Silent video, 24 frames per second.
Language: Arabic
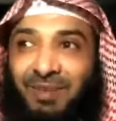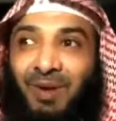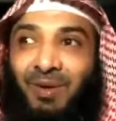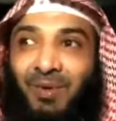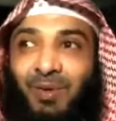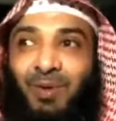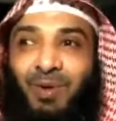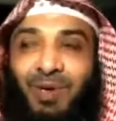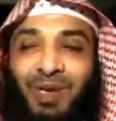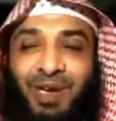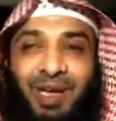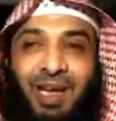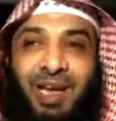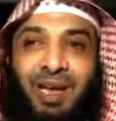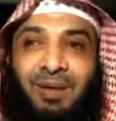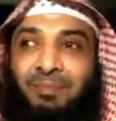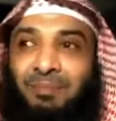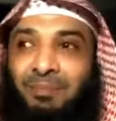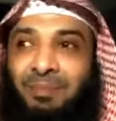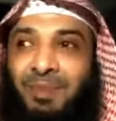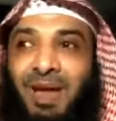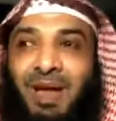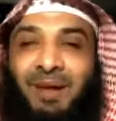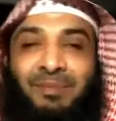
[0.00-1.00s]
يقول
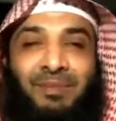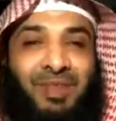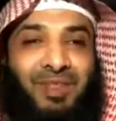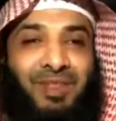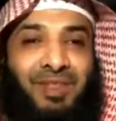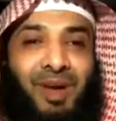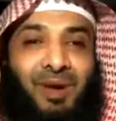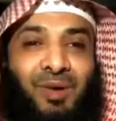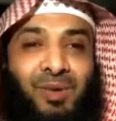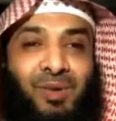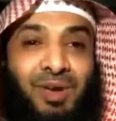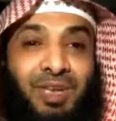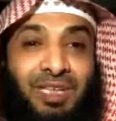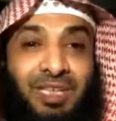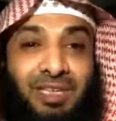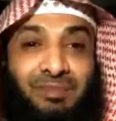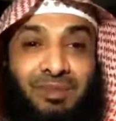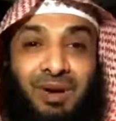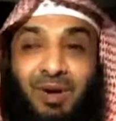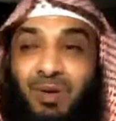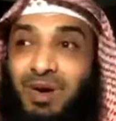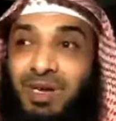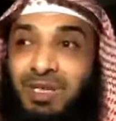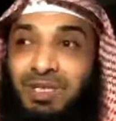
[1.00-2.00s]
أما من ثقلت
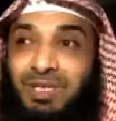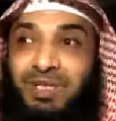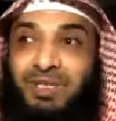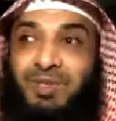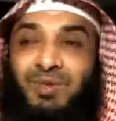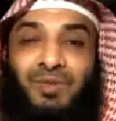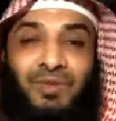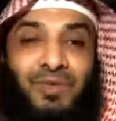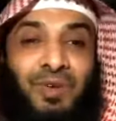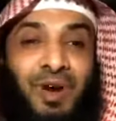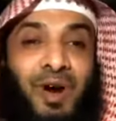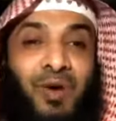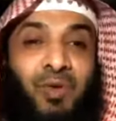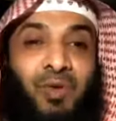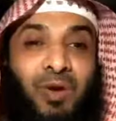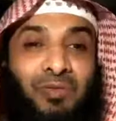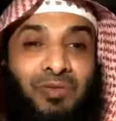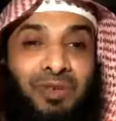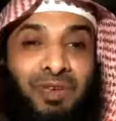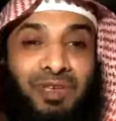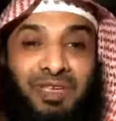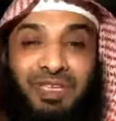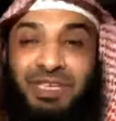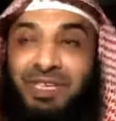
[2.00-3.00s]
موازينه فهو
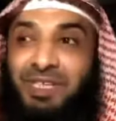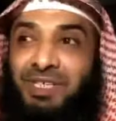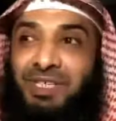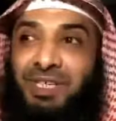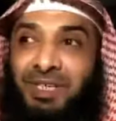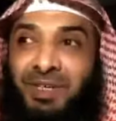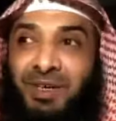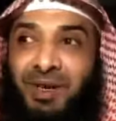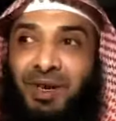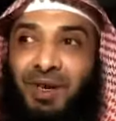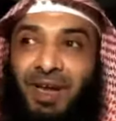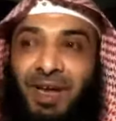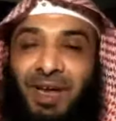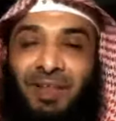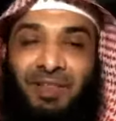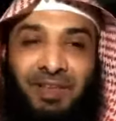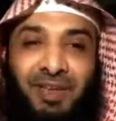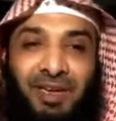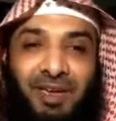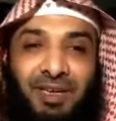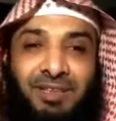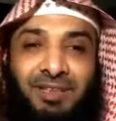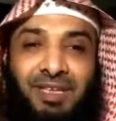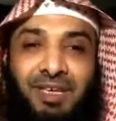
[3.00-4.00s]
في عيشة
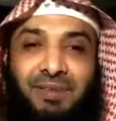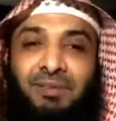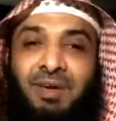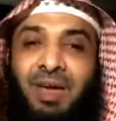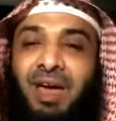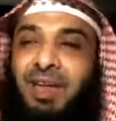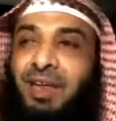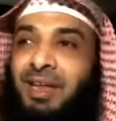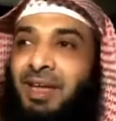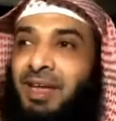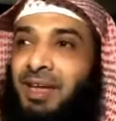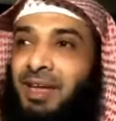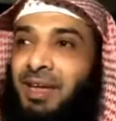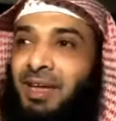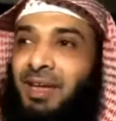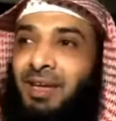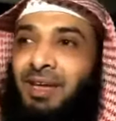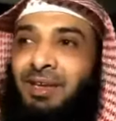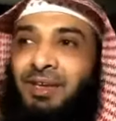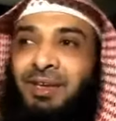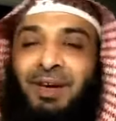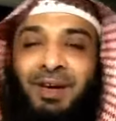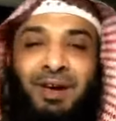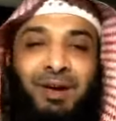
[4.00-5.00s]
راضية طيب
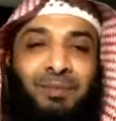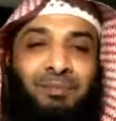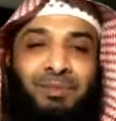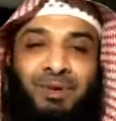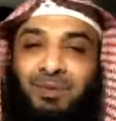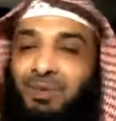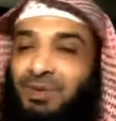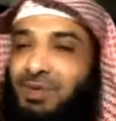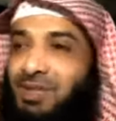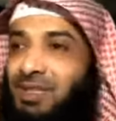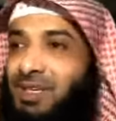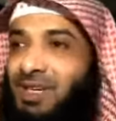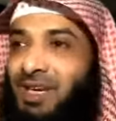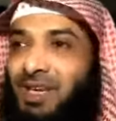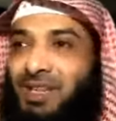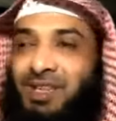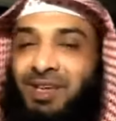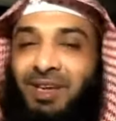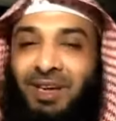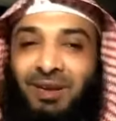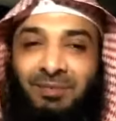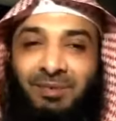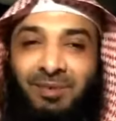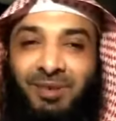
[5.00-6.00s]
أنا يا ربي ودي
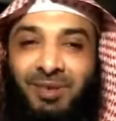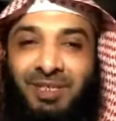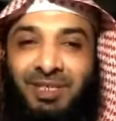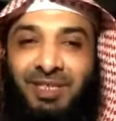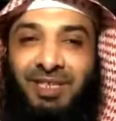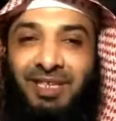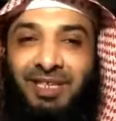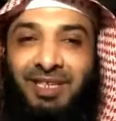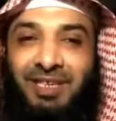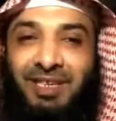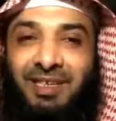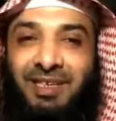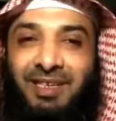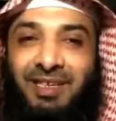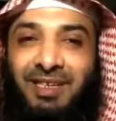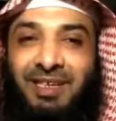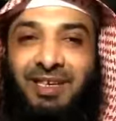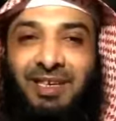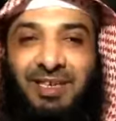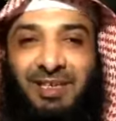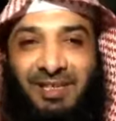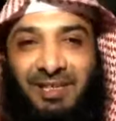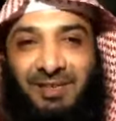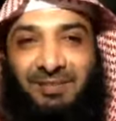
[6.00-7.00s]
يثقل موازيني
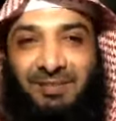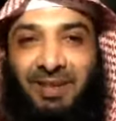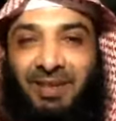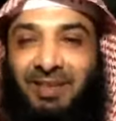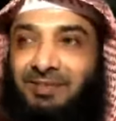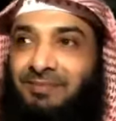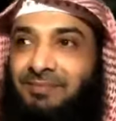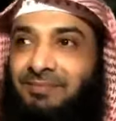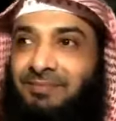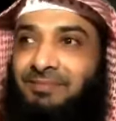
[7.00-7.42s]
اسمع